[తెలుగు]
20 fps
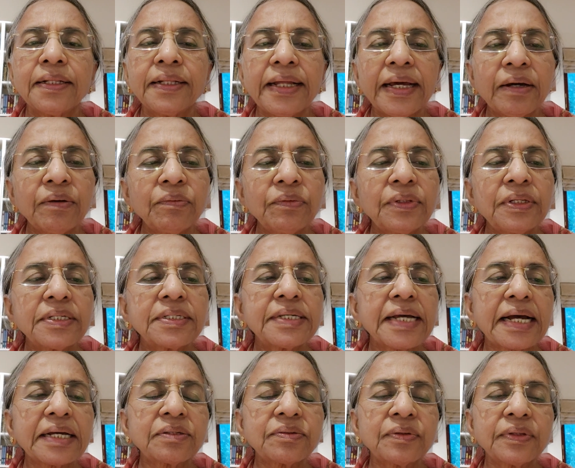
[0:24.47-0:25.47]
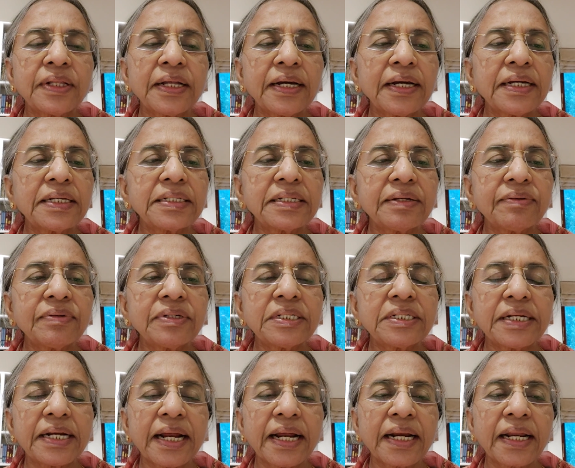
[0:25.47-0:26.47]
దేవునితో శాశ్వతంగా
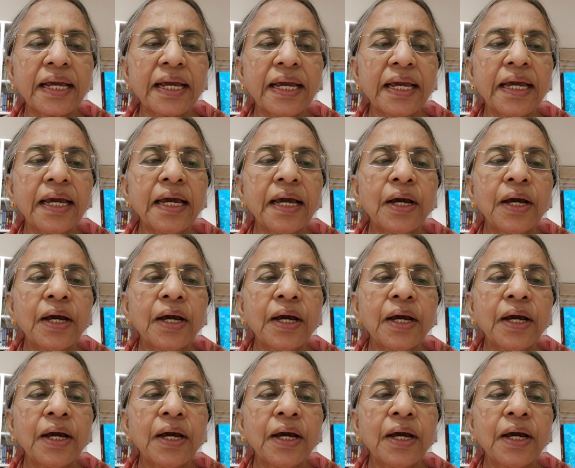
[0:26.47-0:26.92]
జీవించడానికి